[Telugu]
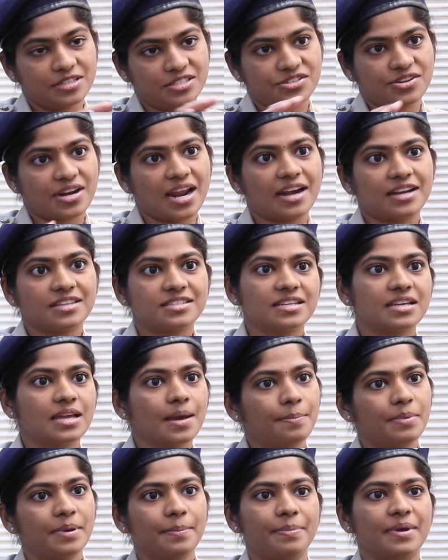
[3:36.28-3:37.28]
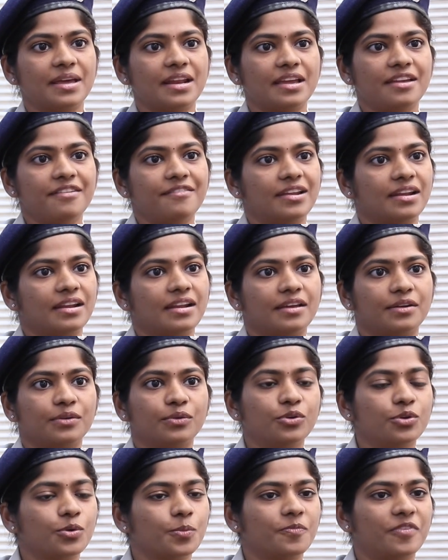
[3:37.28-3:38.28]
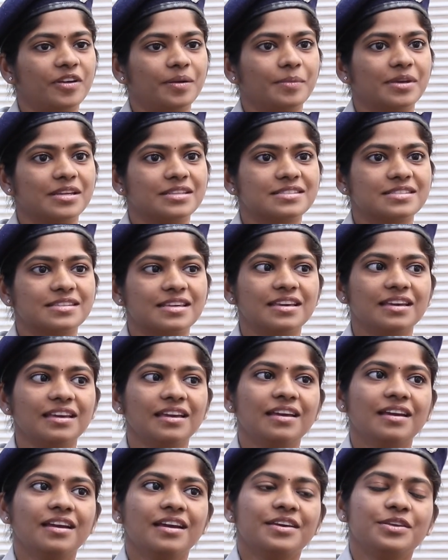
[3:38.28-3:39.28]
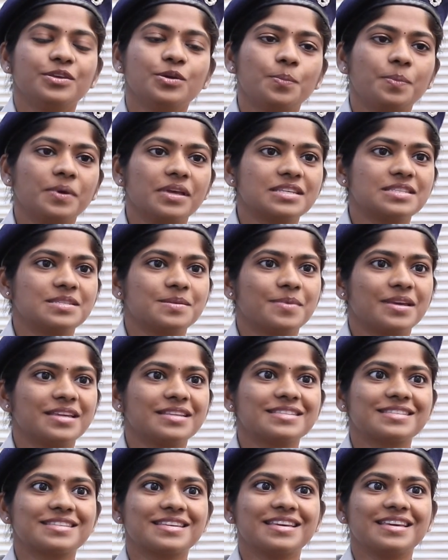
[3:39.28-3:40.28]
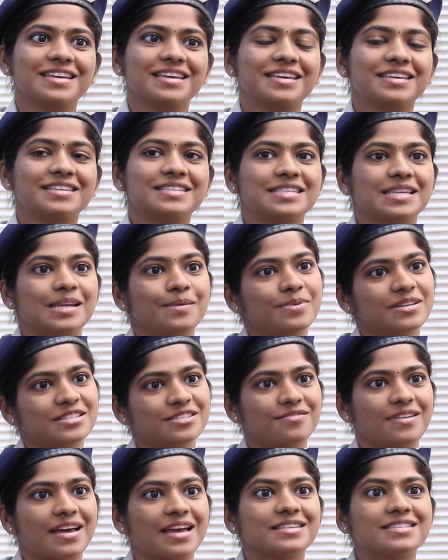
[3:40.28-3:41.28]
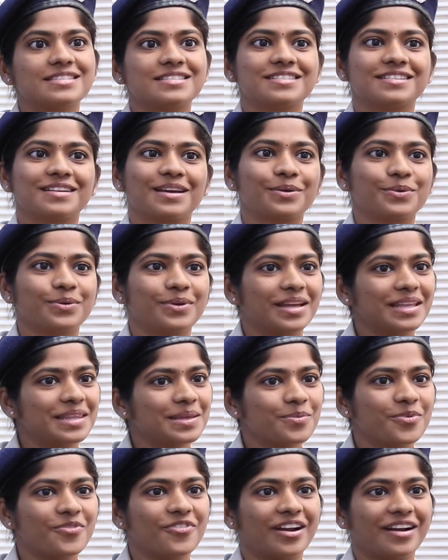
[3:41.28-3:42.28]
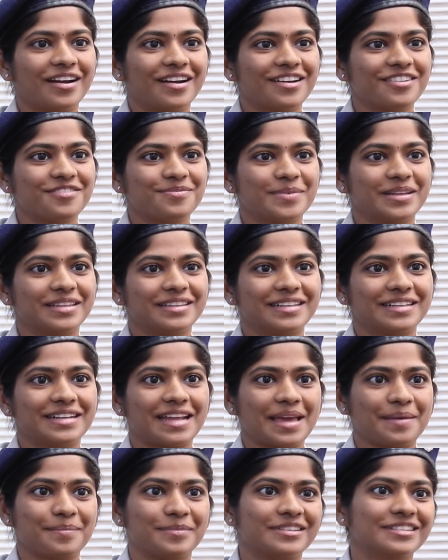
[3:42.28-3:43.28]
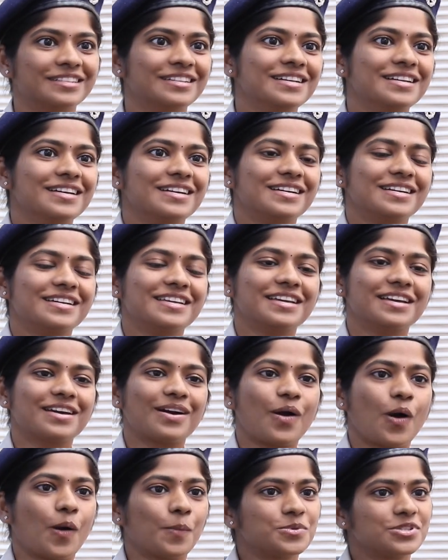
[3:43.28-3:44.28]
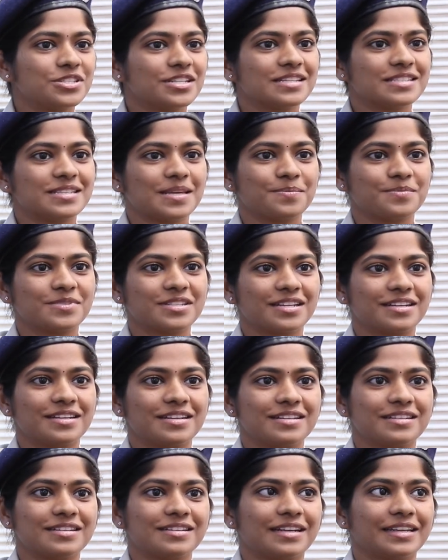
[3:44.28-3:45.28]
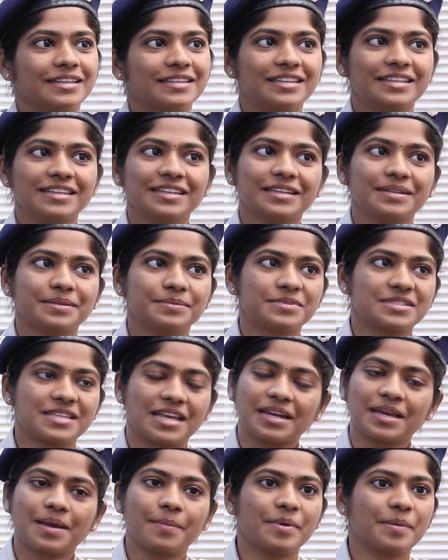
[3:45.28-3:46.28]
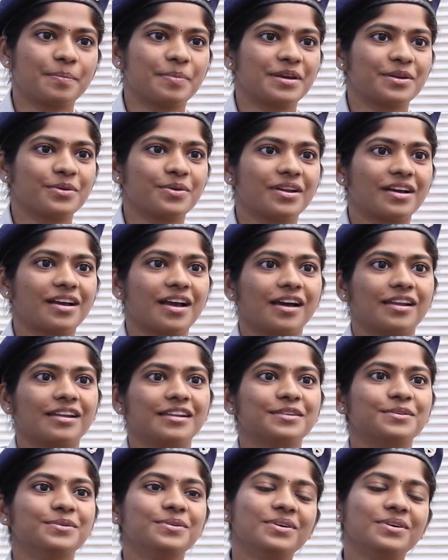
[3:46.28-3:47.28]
స్ట్రాటజిక్గా ప్రిపేర్ అయ్యి వెళ్ళాను గ్రూప్ వన్ మెయిన్స్కి యూపీఎస్సీ మెయిన్స్కి సిలబస్ వ్యాస్ట్ ఉన్నదేమో వన్ అండ్ హాఫ్ మంతే టైం ఇంకా ఆప్షనల్ సబ్జెక్ట్ అయితే సరిగ్గా ప్రిపేర్ కూడా కాలేదు